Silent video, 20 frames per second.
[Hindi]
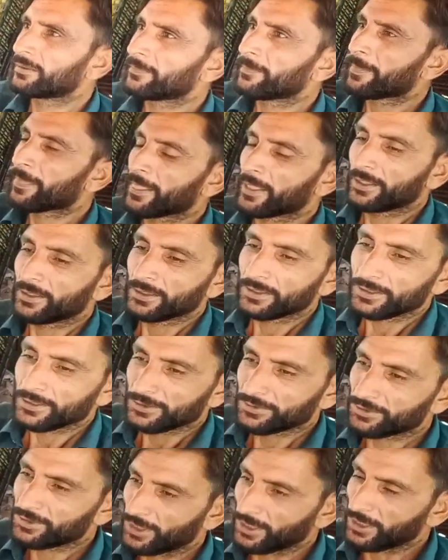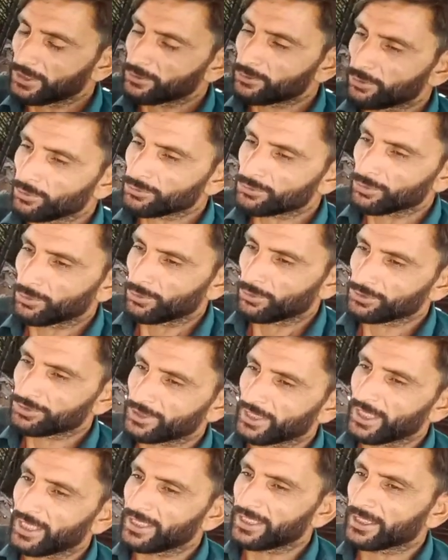है दीन तो
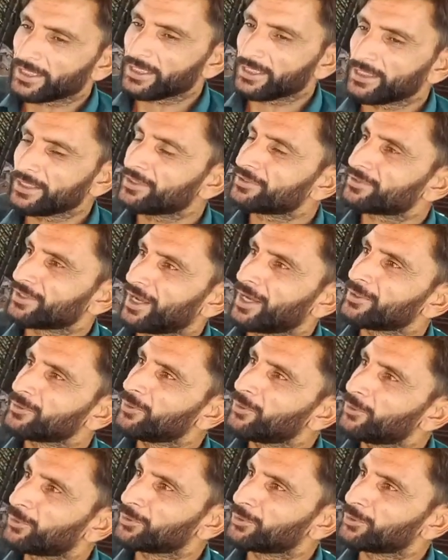सोचता है लेकिन इंसान को